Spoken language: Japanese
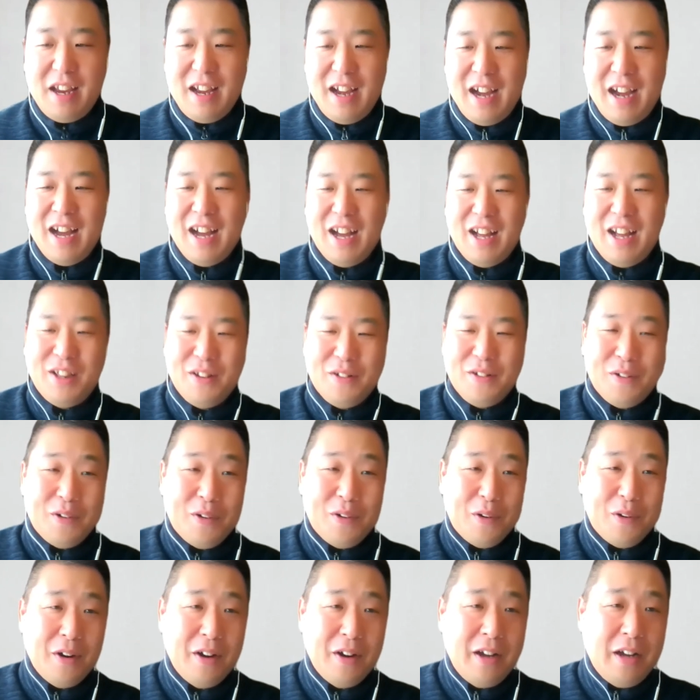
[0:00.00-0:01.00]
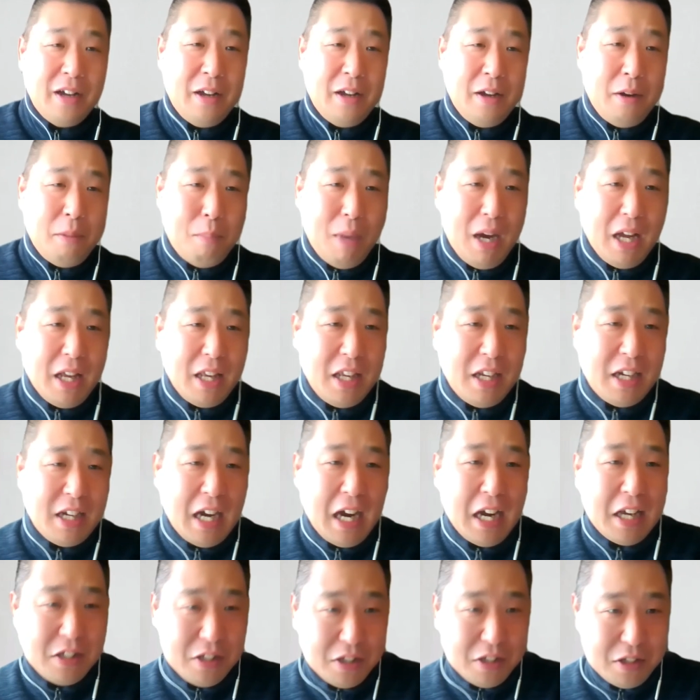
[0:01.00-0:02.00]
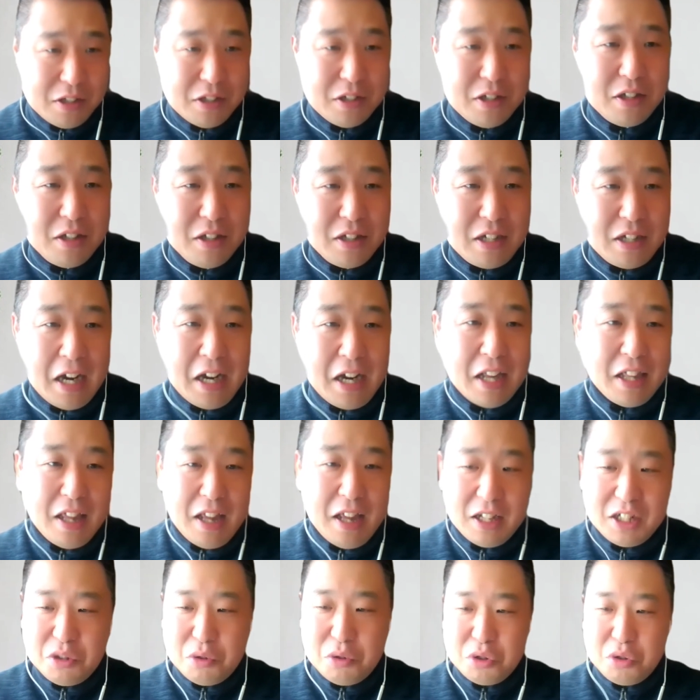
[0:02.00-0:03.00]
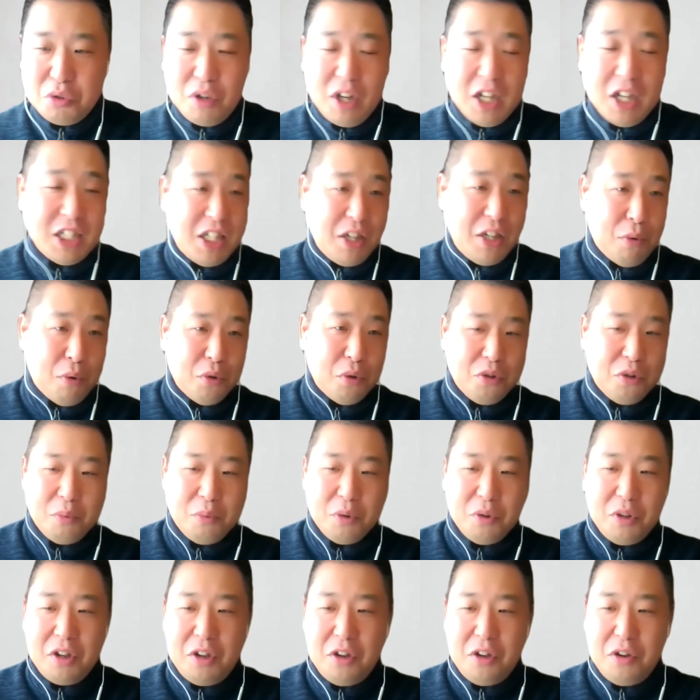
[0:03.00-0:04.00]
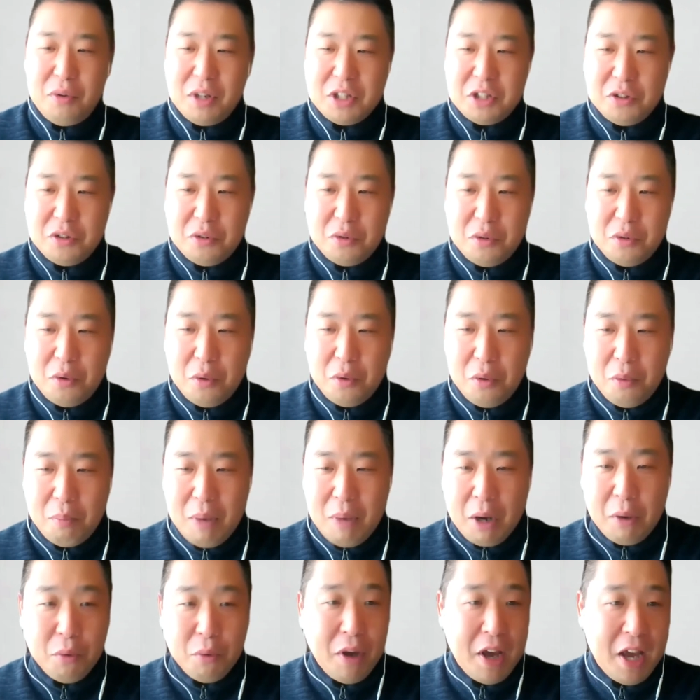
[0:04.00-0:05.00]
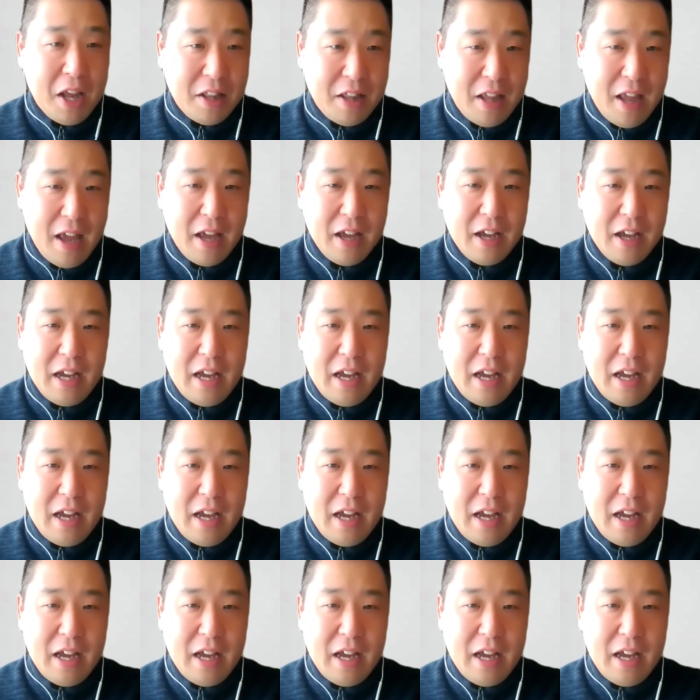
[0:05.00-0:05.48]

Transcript: あのまあ、1ヶ月かけて自己紹介していこうと思うので、今日はちょっとこう、まあ、この辺で、